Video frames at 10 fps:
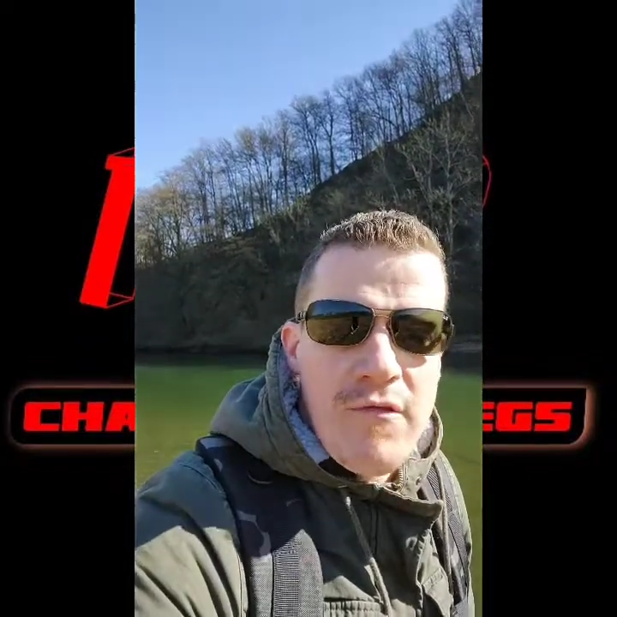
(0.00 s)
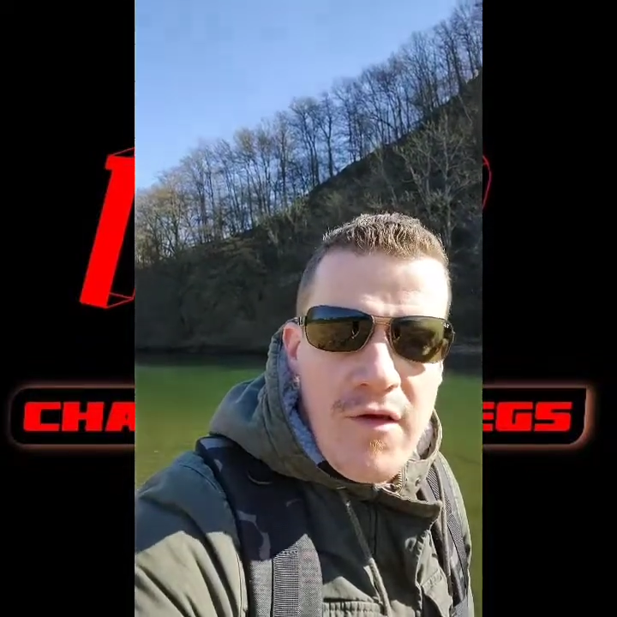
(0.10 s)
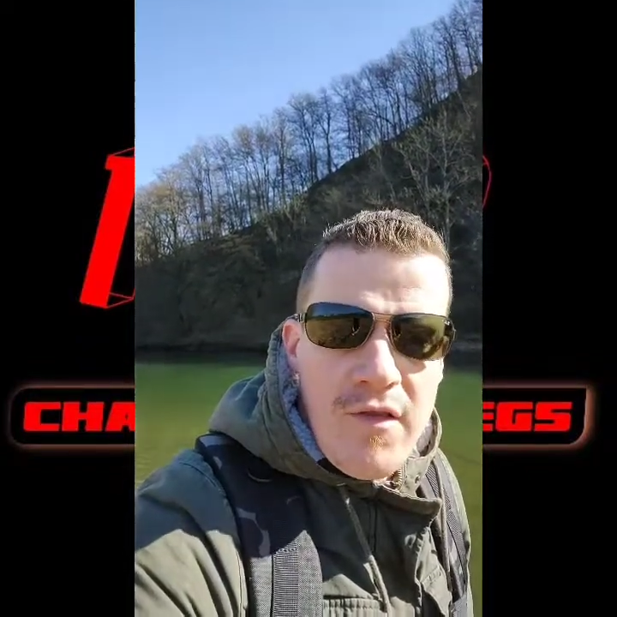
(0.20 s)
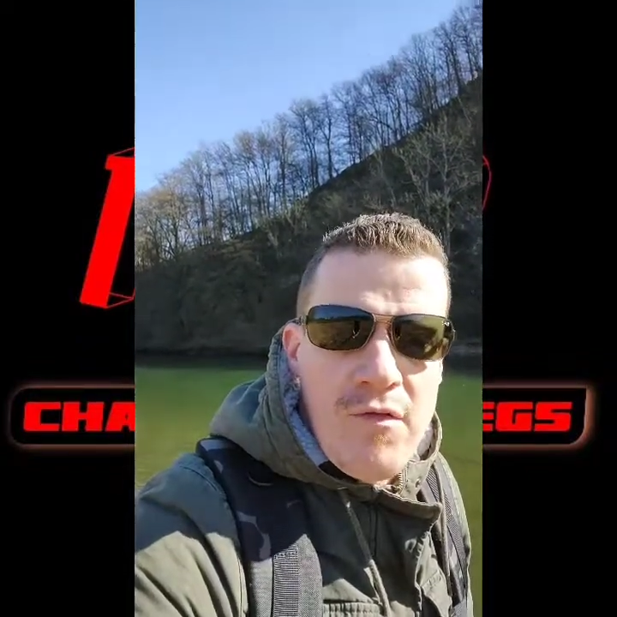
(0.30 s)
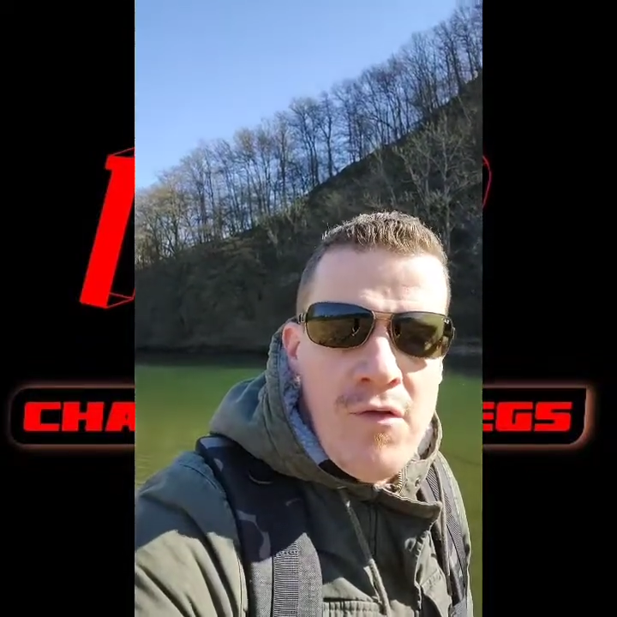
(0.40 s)

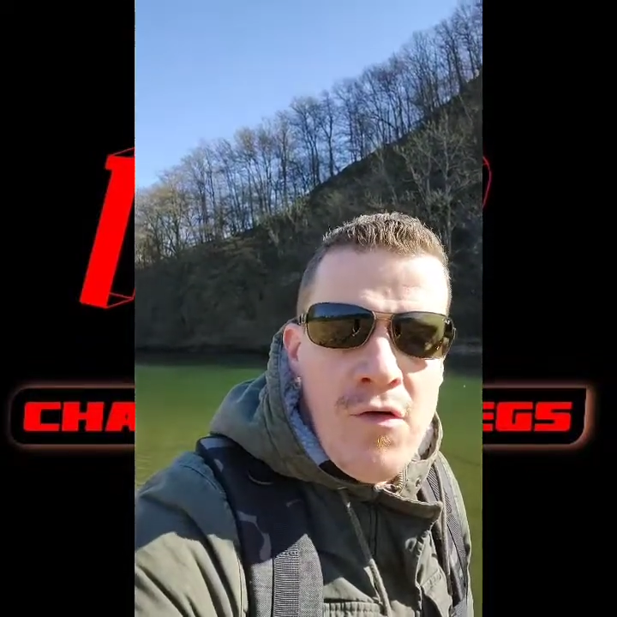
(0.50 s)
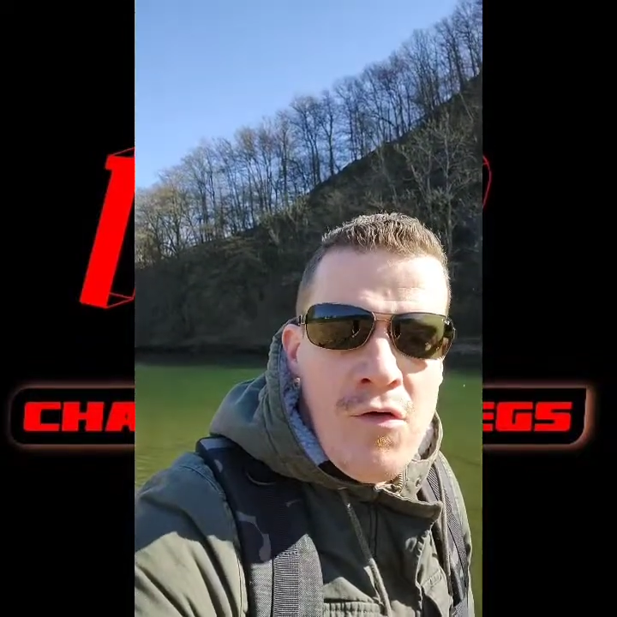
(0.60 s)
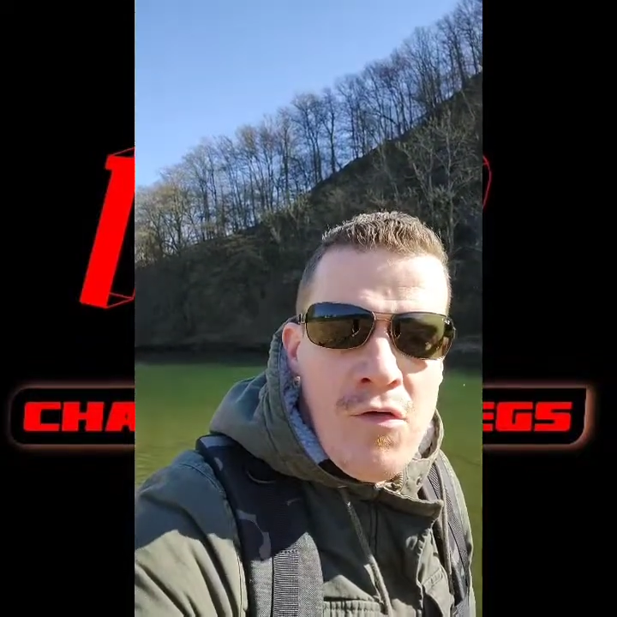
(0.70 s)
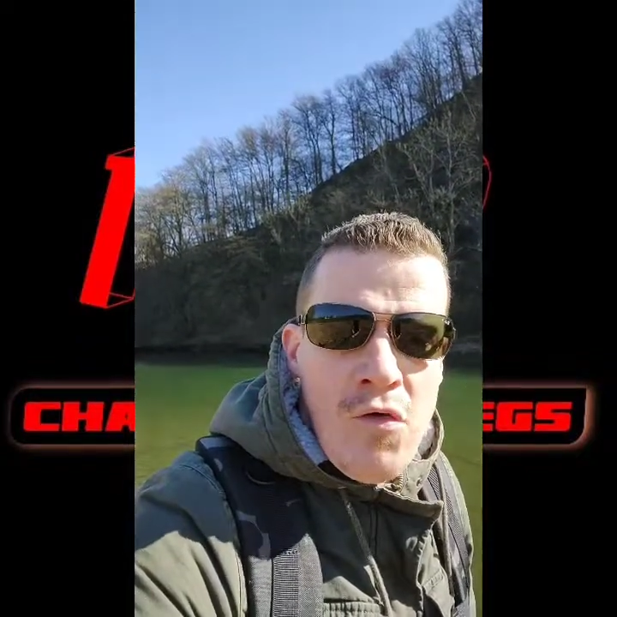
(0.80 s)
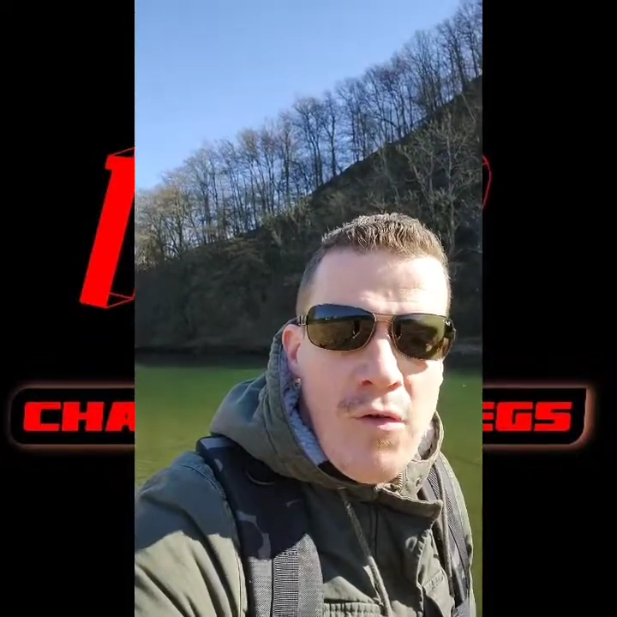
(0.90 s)
befassen
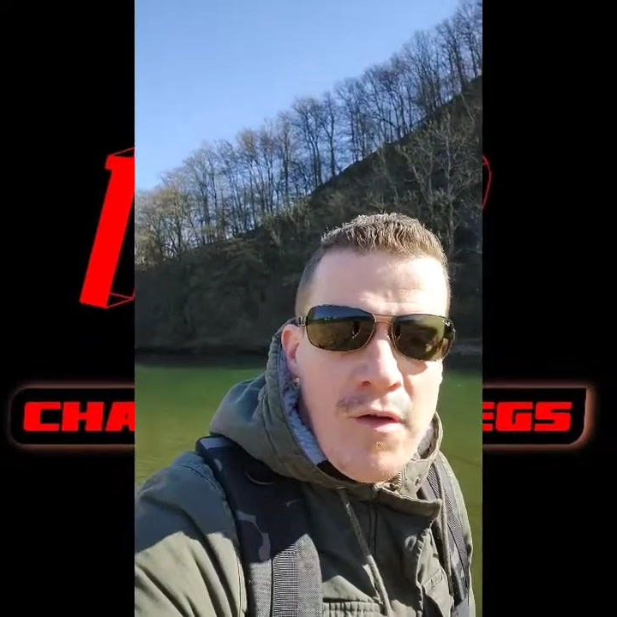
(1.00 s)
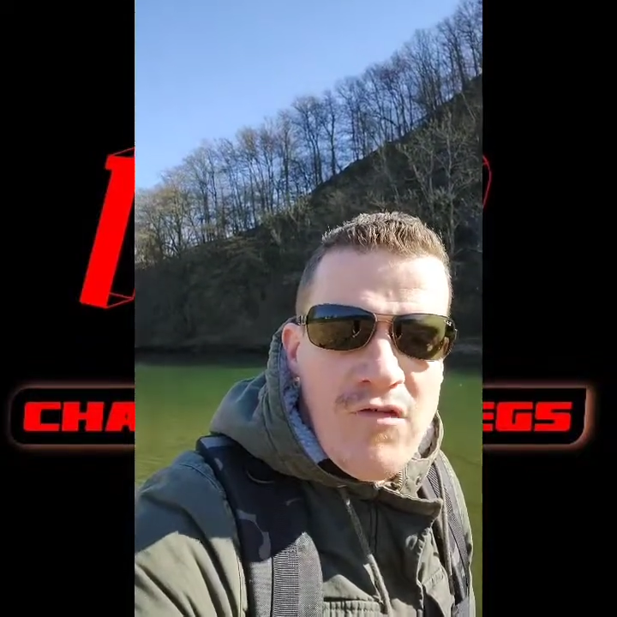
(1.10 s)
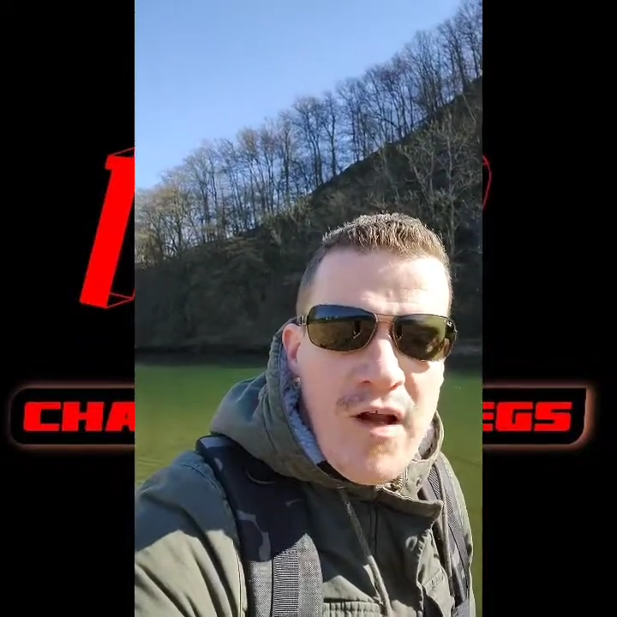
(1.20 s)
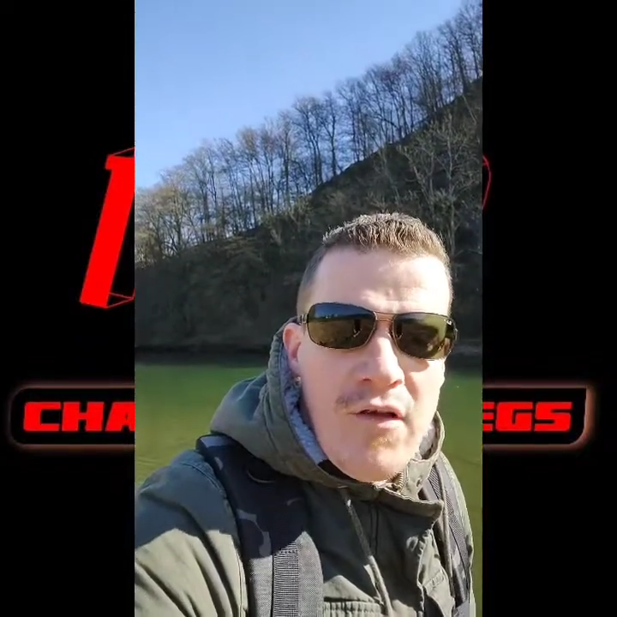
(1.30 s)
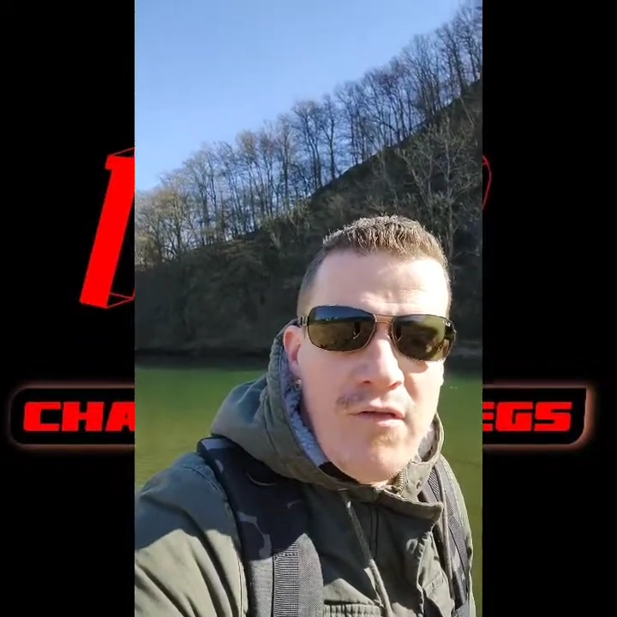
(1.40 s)
und
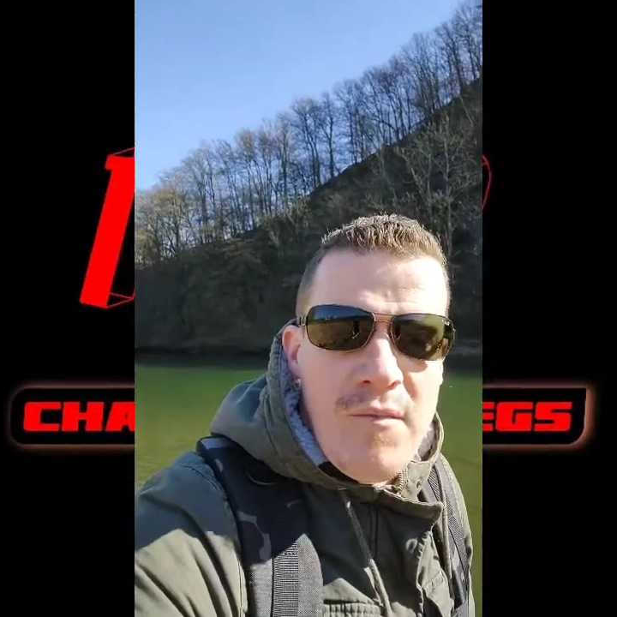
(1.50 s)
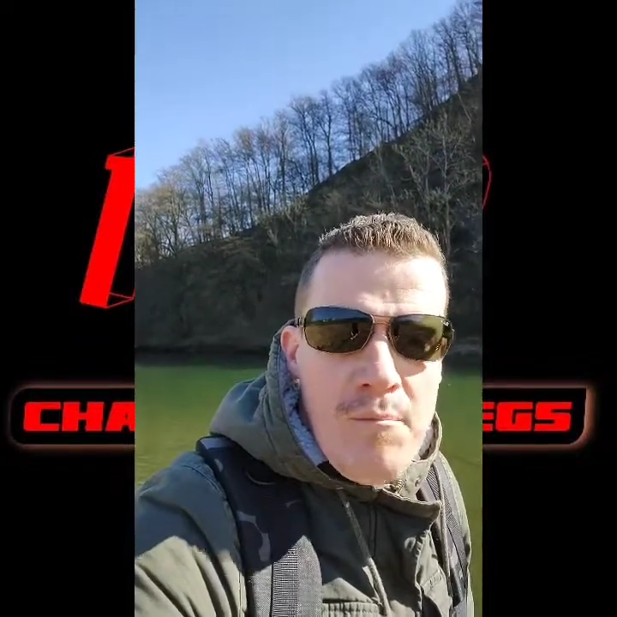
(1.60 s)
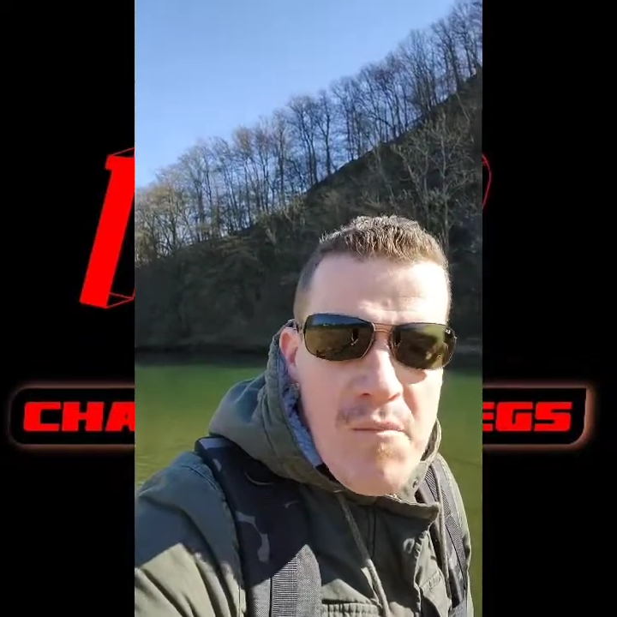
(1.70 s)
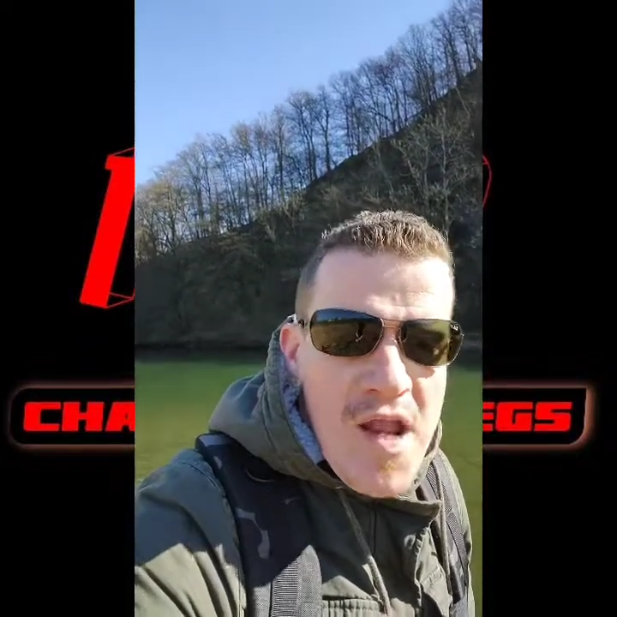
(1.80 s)
nicht alles den